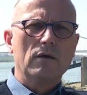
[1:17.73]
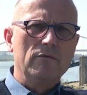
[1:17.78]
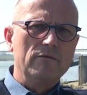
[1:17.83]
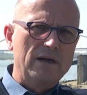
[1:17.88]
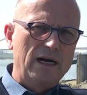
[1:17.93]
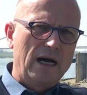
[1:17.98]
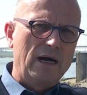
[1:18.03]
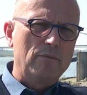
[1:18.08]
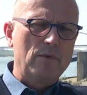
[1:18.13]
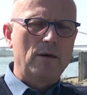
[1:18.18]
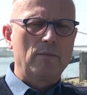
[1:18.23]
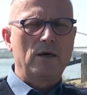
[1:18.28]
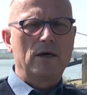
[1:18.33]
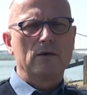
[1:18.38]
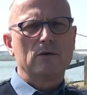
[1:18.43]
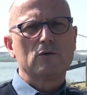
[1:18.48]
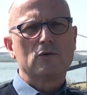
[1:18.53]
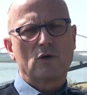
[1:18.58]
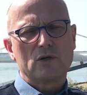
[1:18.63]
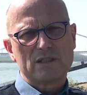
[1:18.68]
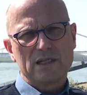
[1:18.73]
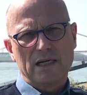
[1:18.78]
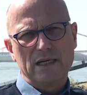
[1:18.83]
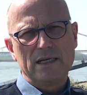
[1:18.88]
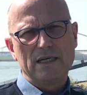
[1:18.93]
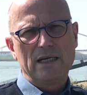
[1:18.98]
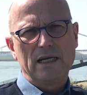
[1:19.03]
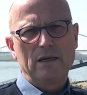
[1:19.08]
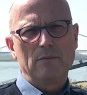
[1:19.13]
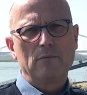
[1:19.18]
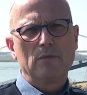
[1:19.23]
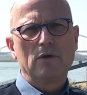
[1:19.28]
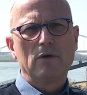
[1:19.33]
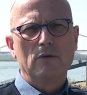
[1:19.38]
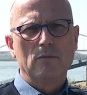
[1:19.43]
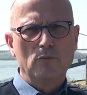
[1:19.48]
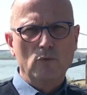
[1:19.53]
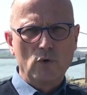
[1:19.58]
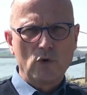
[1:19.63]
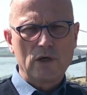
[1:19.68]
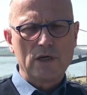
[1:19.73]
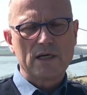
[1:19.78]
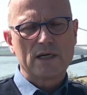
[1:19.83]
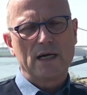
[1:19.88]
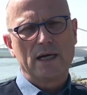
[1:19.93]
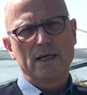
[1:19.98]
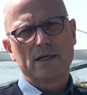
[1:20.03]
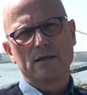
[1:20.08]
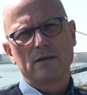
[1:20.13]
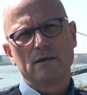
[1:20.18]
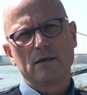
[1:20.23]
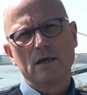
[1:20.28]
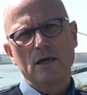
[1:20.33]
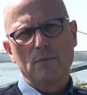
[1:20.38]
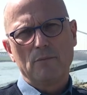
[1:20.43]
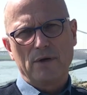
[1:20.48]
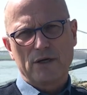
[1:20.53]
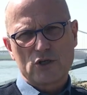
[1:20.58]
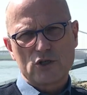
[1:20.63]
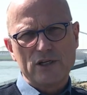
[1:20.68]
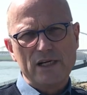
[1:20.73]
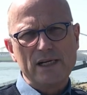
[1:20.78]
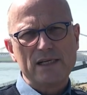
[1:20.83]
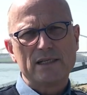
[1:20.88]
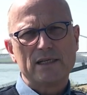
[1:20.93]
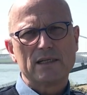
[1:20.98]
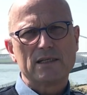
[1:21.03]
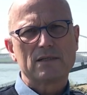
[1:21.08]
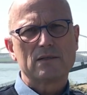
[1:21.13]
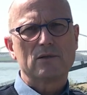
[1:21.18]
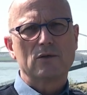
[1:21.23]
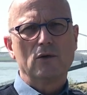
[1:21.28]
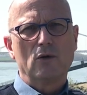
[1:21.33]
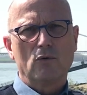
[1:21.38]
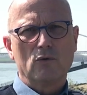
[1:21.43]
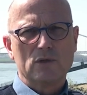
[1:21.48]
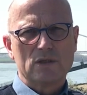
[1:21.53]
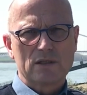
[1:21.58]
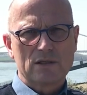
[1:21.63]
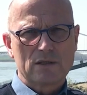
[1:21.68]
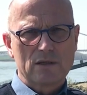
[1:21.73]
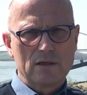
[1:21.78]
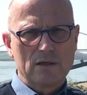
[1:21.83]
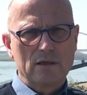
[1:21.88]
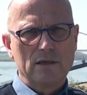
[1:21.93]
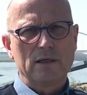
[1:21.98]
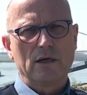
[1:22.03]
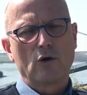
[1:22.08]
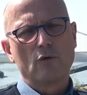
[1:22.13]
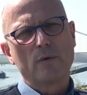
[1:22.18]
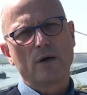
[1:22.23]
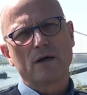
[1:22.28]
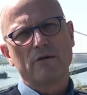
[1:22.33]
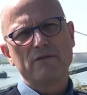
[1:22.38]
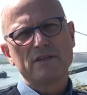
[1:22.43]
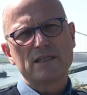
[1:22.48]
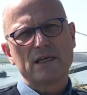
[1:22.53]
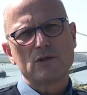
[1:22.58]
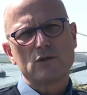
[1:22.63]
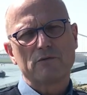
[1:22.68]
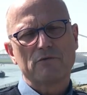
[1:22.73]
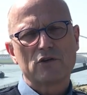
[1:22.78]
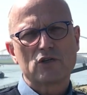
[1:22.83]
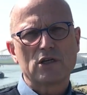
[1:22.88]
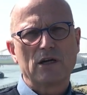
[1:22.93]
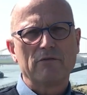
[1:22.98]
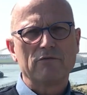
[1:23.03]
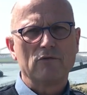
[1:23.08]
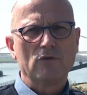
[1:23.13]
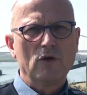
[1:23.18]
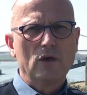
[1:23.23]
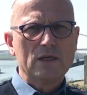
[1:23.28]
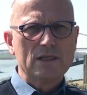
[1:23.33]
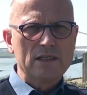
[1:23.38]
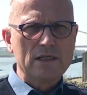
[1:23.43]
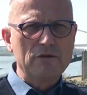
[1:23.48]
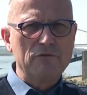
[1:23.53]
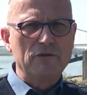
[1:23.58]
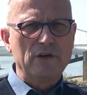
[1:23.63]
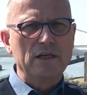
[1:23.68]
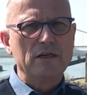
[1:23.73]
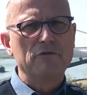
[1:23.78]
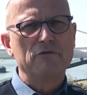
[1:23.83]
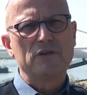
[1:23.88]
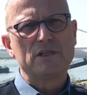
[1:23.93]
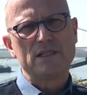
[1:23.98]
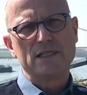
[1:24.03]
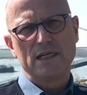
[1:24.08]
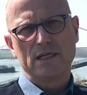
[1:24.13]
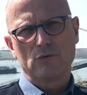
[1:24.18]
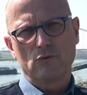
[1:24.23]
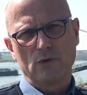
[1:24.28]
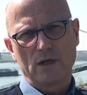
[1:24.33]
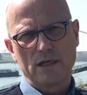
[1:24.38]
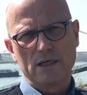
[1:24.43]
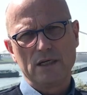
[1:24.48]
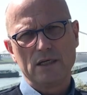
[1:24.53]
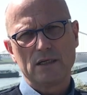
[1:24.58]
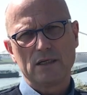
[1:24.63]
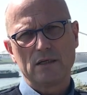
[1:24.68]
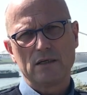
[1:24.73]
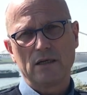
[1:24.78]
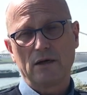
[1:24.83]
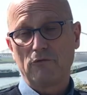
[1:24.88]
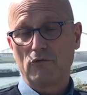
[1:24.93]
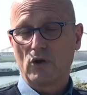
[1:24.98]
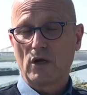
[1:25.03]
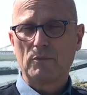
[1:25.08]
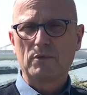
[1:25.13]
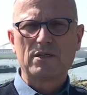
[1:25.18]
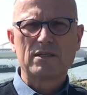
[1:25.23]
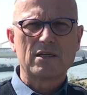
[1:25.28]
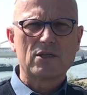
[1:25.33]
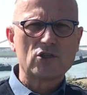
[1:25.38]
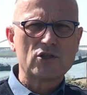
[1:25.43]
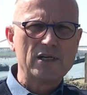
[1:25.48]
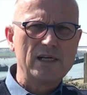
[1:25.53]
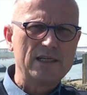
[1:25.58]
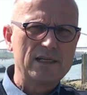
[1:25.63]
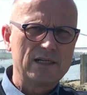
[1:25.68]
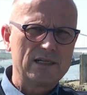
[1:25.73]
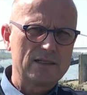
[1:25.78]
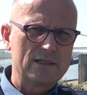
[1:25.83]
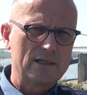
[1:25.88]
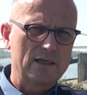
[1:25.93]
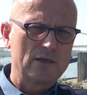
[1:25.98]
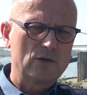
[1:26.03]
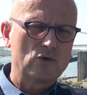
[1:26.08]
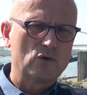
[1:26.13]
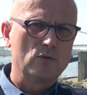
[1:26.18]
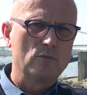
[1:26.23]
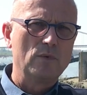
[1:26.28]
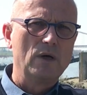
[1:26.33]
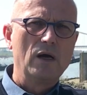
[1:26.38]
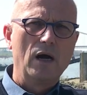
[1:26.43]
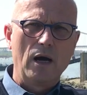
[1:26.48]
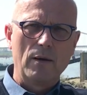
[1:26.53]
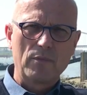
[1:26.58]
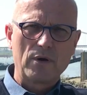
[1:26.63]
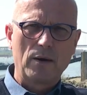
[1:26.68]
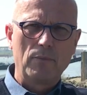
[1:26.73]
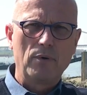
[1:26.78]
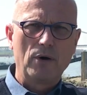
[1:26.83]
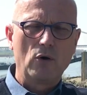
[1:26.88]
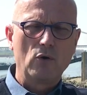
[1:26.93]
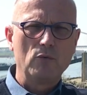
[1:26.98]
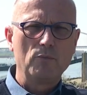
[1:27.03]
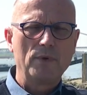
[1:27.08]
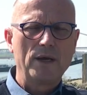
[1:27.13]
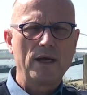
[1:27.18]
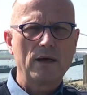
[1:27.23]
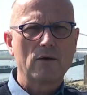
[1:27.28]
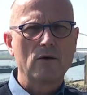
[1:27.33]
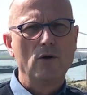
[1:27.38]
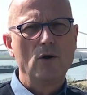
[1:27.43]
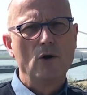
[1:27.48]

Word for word: Wir haben aber trotz alledem Möglichkeiten, per Schnelltest uns darüber Gewissheit zu verschaffen, sind wir infiziert oder nicht. Dafür gibt es das Schnelltestzentrum am Karpaunenberg